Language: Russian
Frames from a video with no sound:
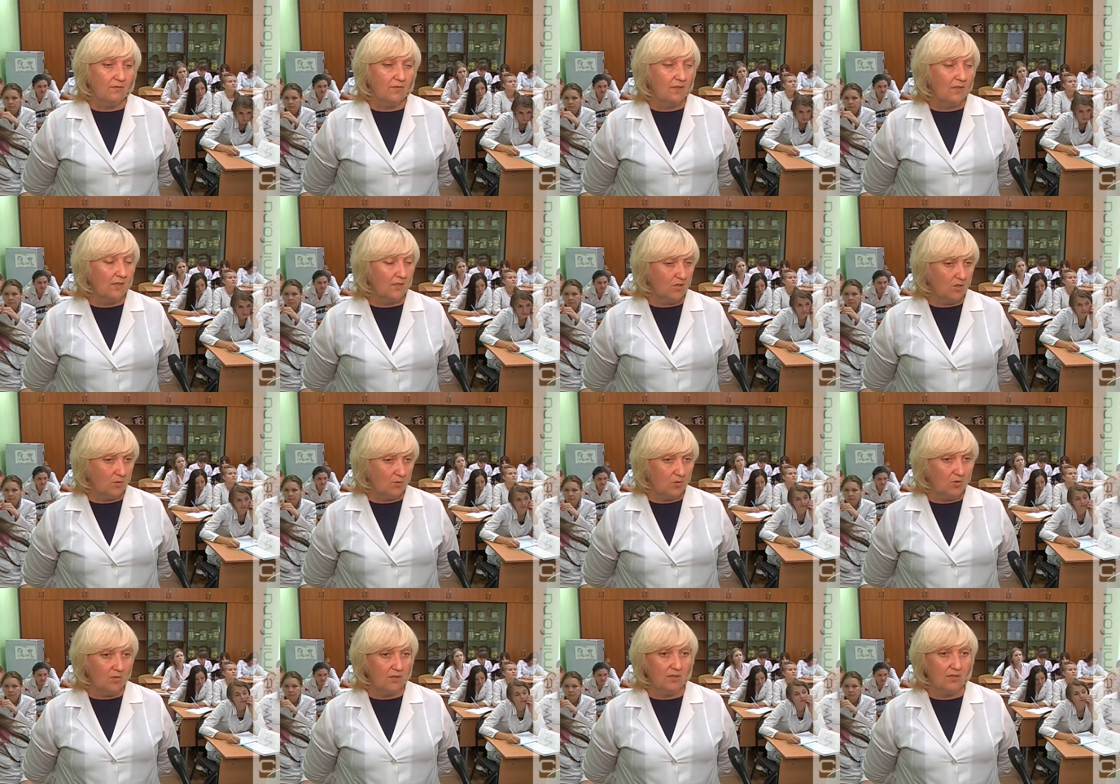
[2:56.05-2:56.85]
Каждый
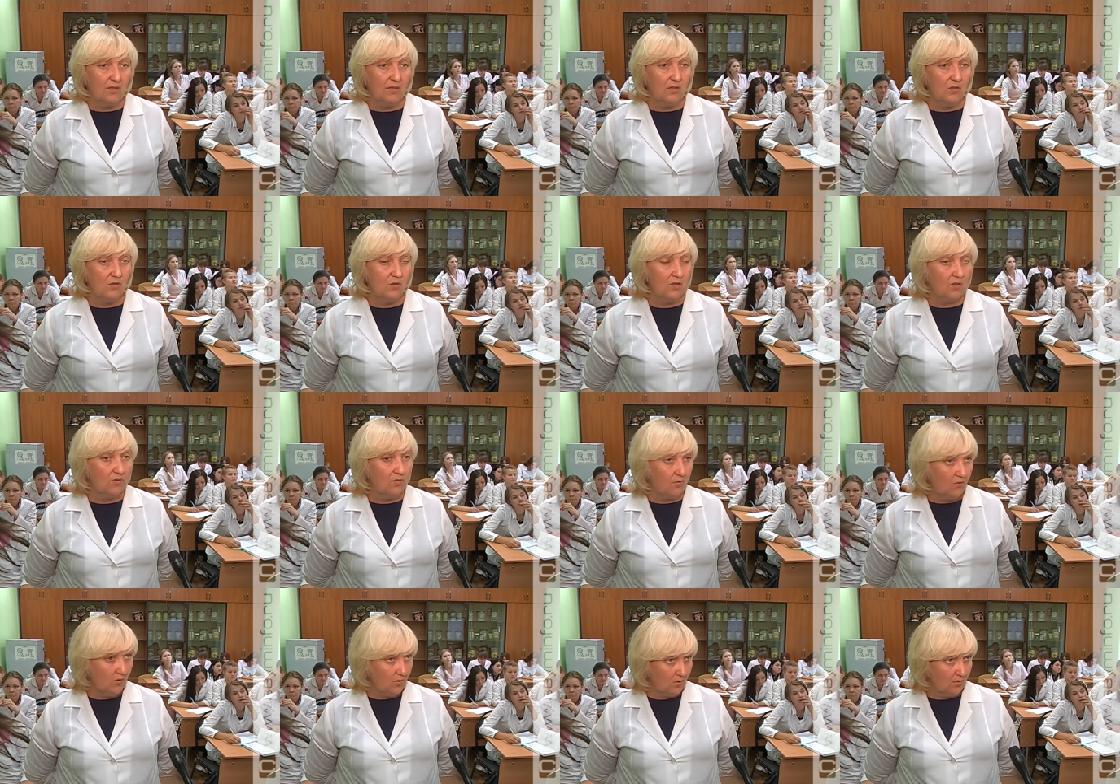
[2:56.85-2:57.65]
модуль заканчивается
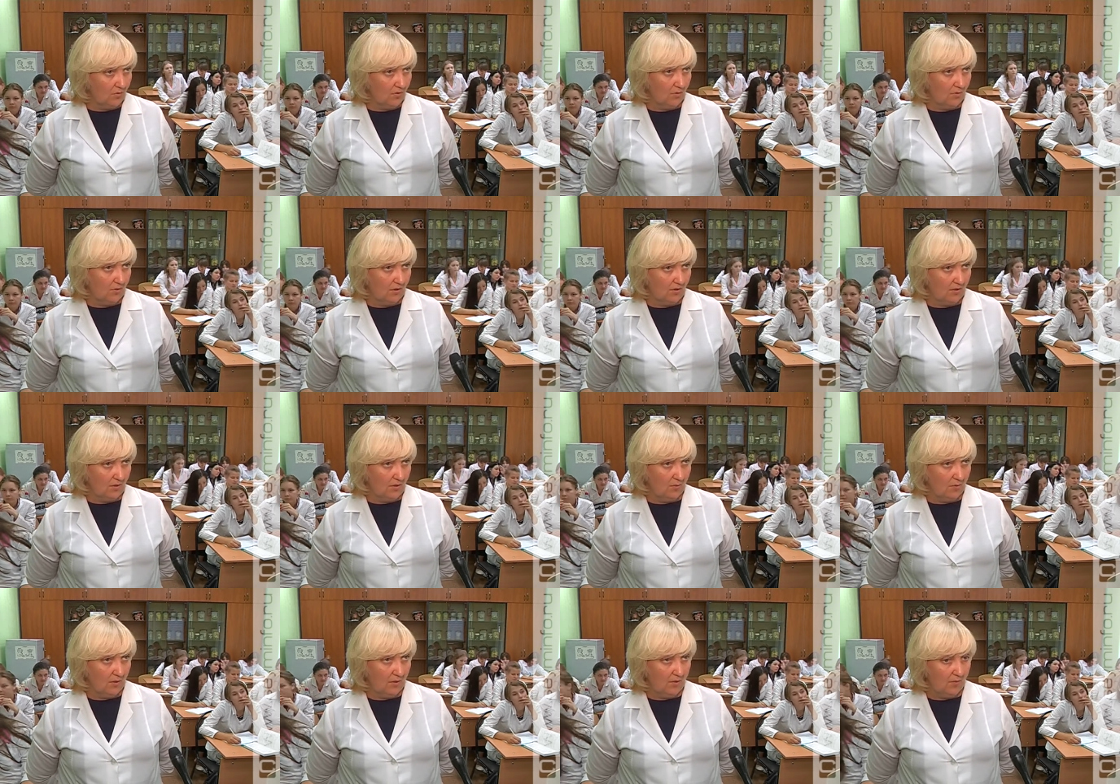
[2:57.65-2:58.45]
квалификационным
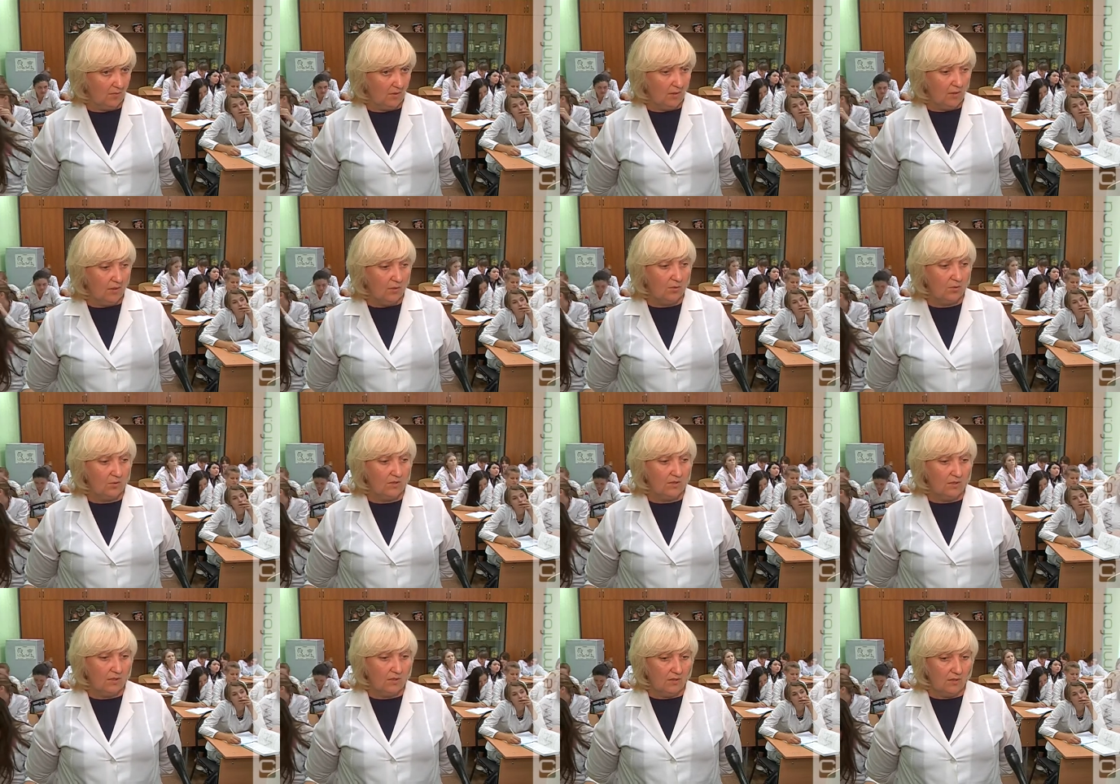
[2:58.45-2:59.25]
экзаменом. То
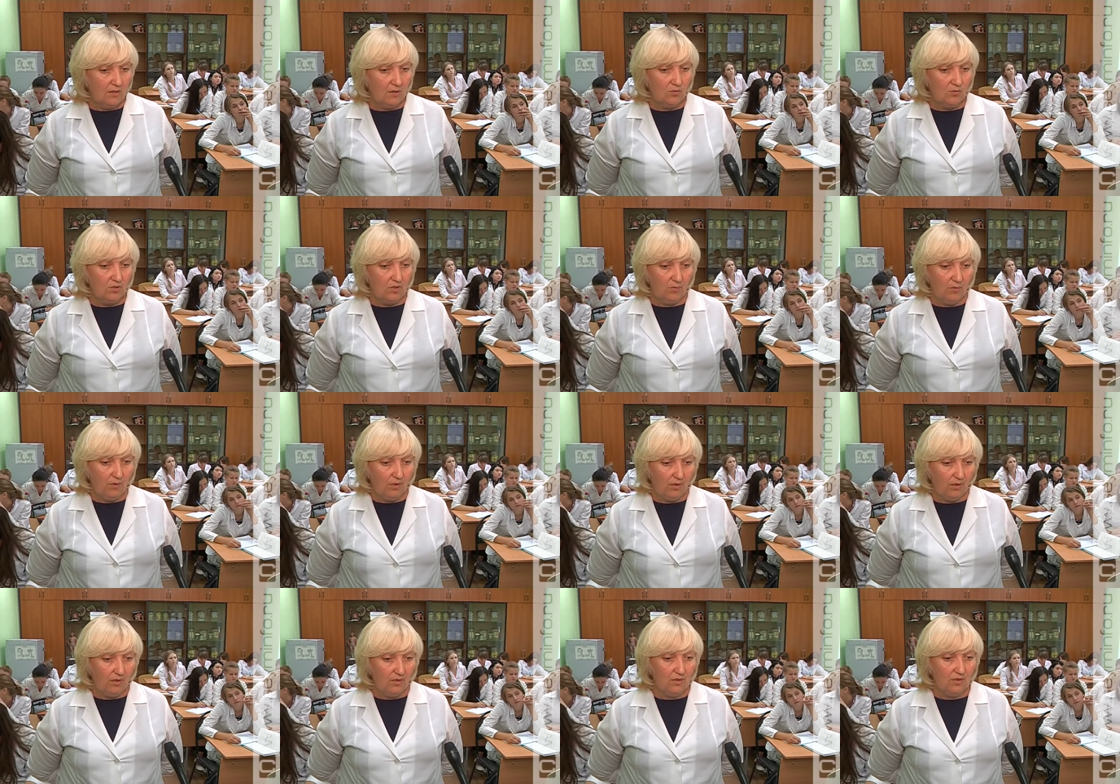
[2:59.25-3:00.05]
есть они уже
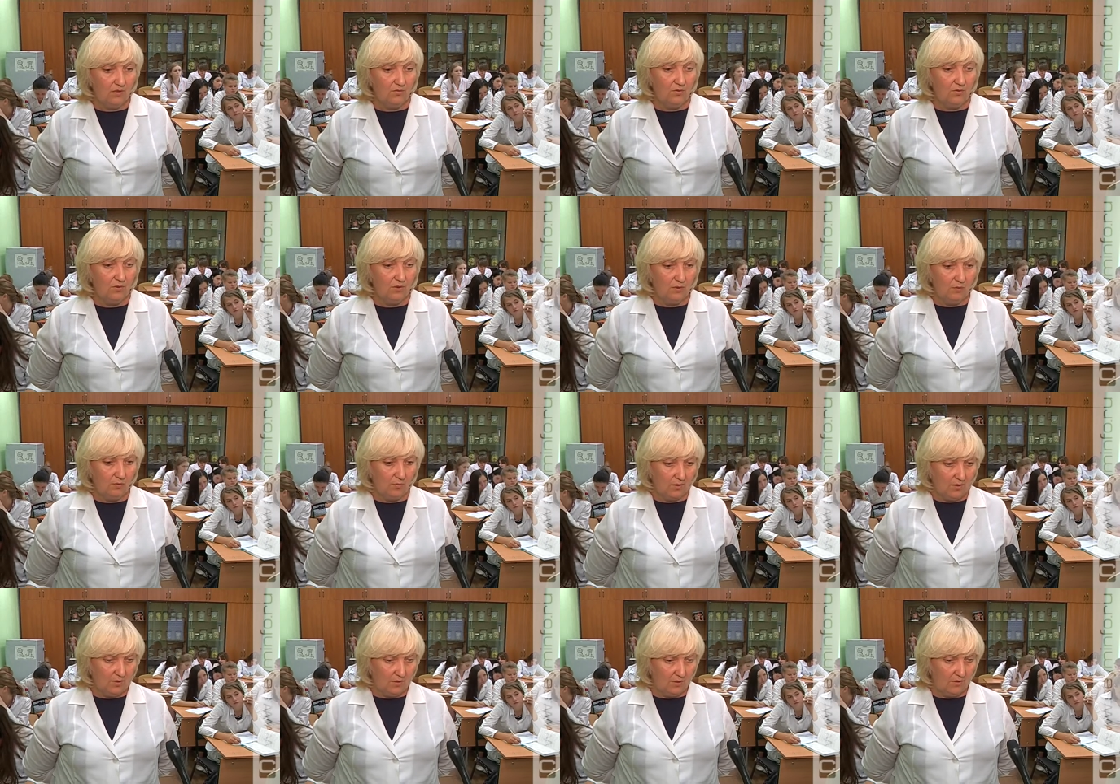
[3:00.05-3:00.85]
показывают
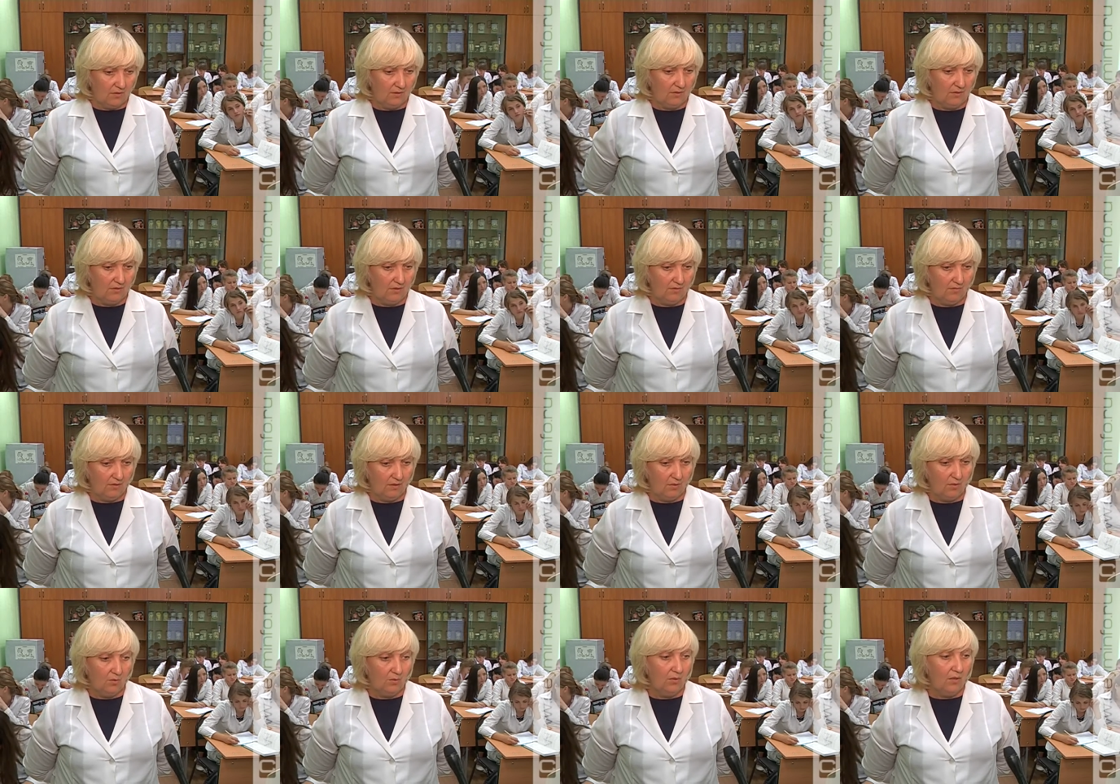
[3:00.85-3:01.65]
компетентность
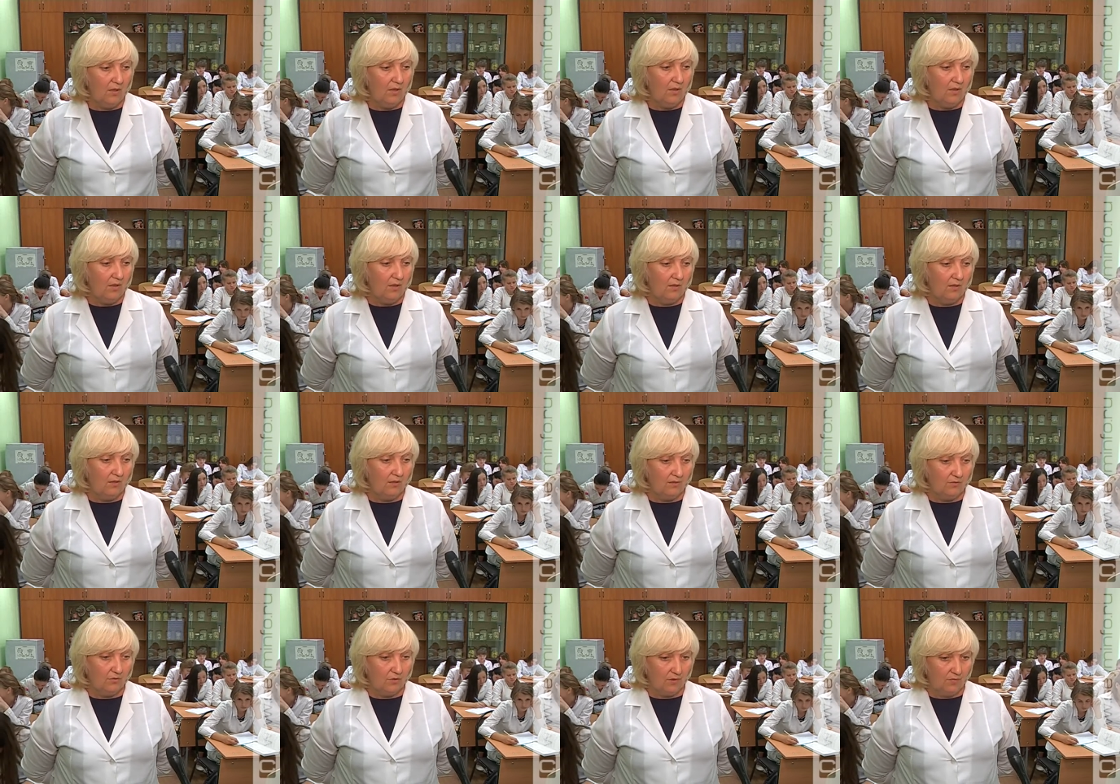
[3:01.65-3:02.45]
свою
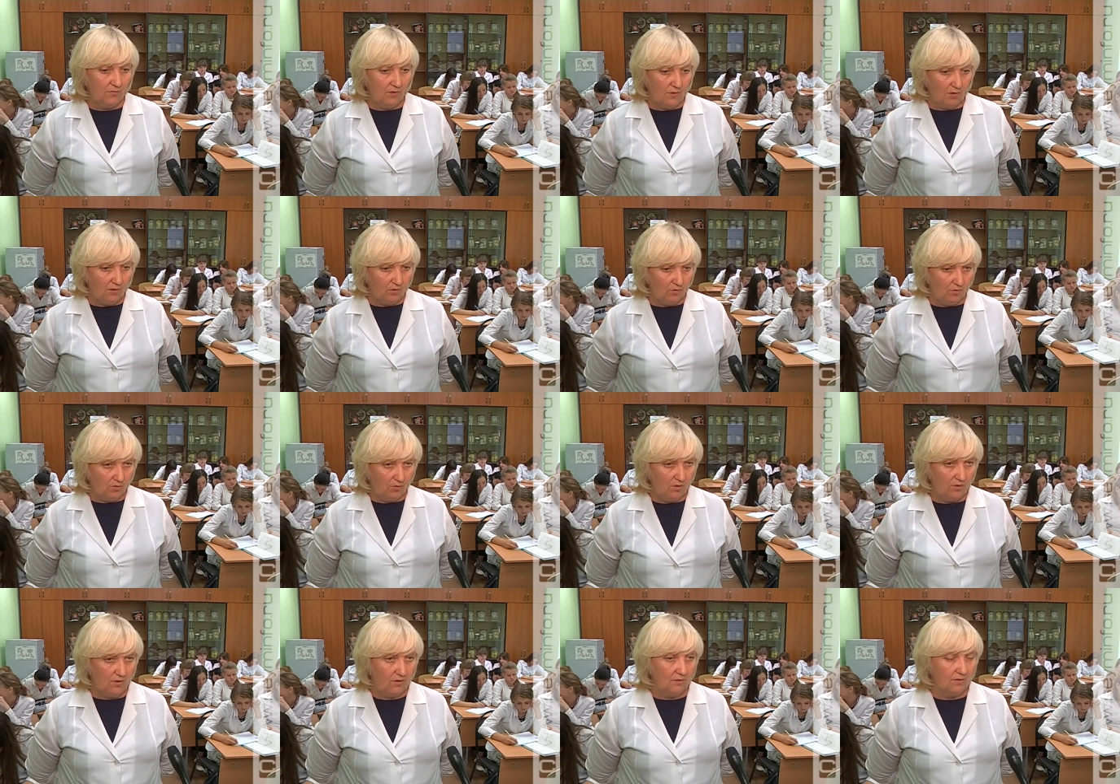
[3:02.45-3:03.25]
вот в этой
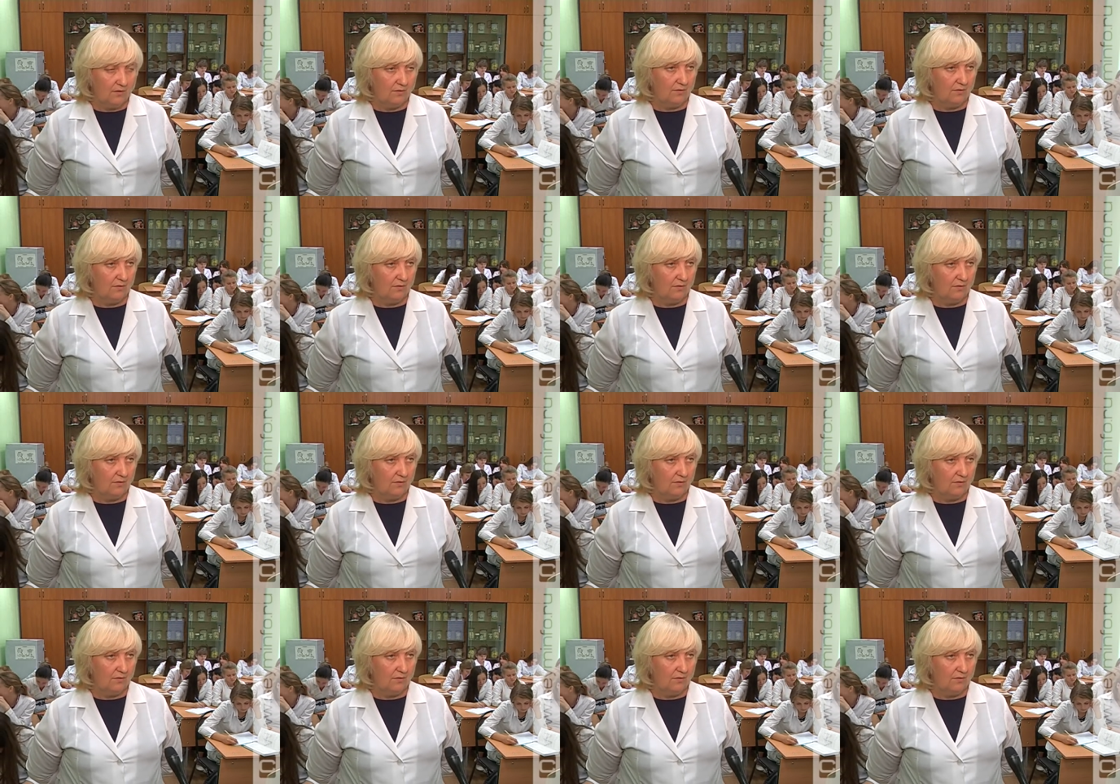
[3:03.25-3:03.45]
области.